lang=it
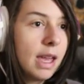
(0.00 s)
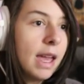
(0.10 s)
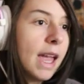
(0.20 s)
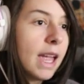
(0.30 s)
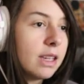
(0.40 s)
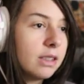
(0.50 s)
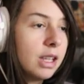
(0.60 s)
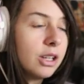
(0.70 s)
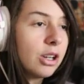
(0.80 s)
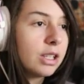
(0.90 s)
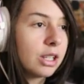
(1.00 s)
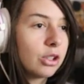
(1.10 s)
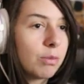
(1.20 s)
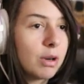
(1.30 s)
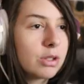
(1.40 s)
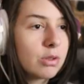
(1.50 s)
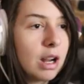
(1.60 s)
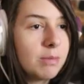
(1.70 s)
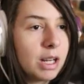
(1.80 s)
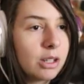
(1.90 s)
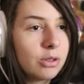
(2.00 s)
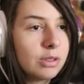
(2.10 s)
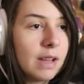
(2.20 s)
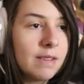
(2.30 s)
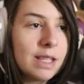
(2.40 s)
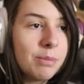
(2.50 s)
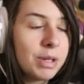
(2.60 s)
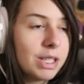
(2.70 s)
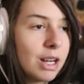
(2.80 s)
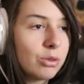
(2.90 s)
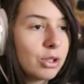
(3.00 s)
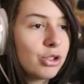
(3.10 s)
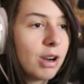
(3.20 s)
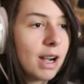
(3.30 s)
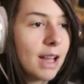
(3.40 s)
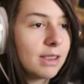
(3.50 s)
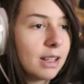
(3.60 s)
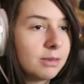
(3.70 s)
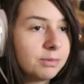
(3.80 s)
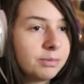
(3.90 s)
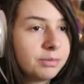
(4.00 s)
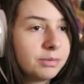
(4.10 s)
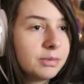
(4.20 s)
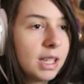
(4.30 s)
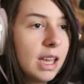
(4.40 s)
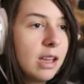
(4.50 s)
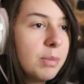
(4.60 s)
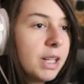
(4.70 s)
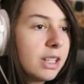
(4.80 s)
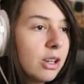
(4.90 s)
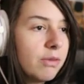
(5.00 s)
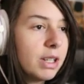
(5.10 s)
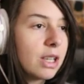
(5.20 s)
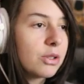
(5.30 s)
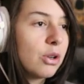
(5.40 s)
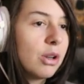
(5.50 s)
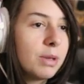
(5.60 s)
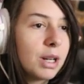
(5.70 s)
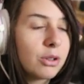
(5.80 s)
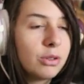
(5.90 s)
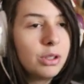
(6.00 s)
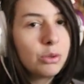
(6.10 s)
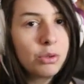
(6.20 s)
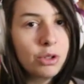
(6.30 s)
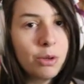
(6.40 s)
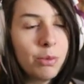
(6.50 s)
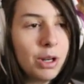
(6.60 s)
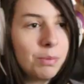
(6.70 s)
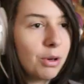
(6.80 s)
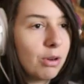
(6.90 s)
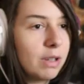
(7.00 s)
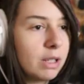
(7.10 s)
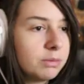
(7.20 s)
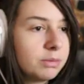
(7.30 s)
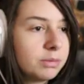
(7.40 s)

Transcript: Ehi, ti ricordi che dopo la scuola mi raccontavi sempre della tua giornata? Perché non vai da solo e mi racconti tutto dopo le prove?